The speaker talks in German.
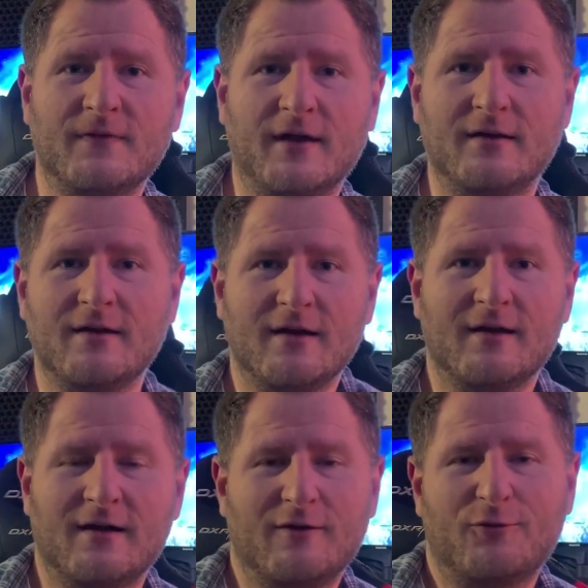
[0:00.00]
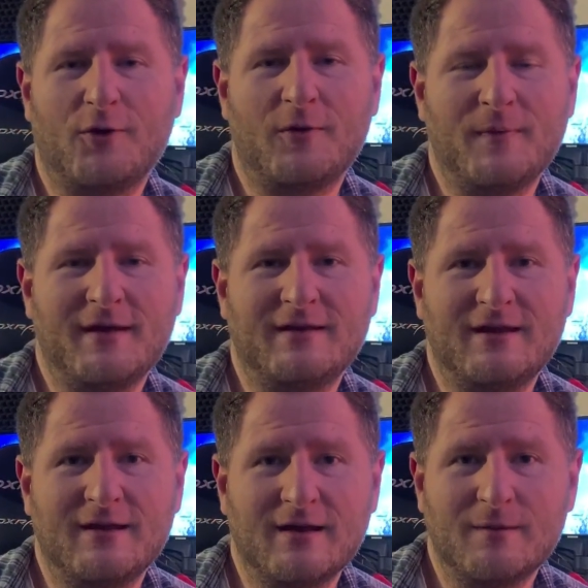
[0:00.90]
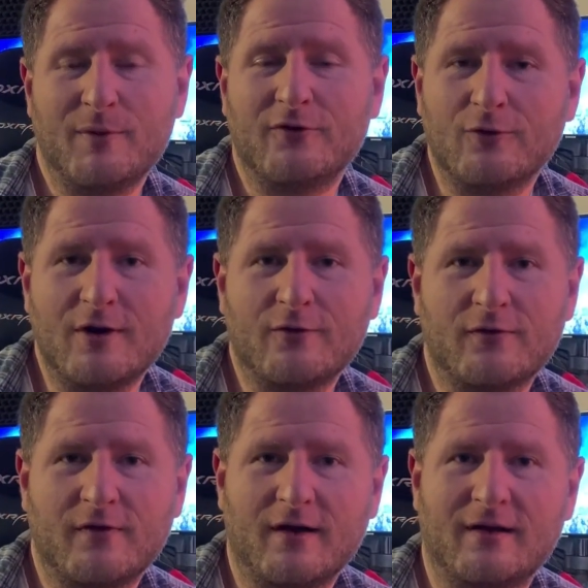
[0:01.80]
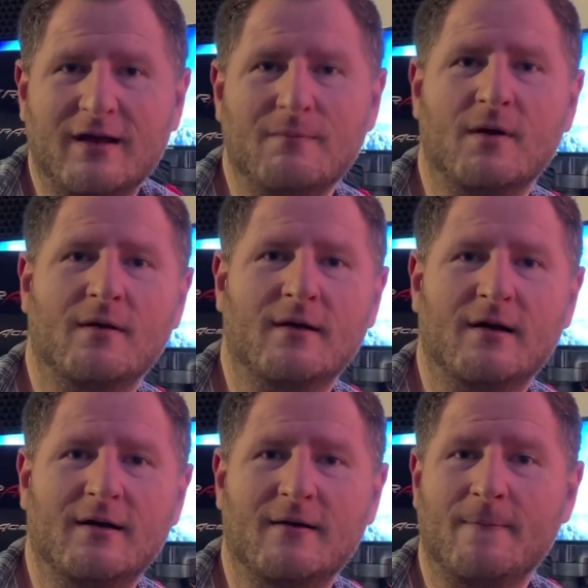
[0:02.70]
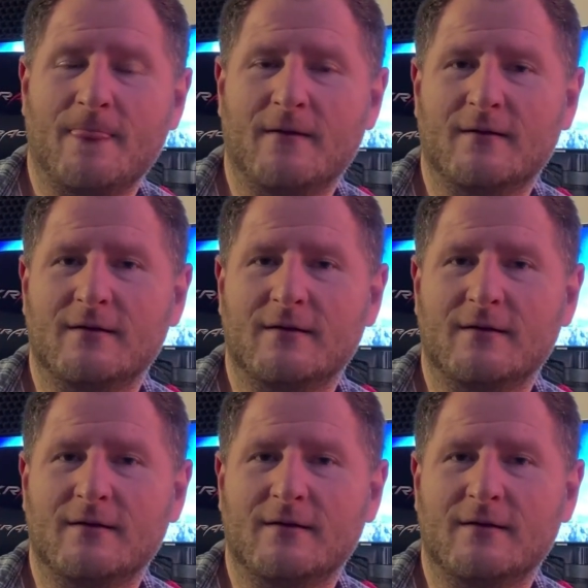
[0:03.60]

dann äh, freue ich mich, dich persönlich sozusagen im ähm,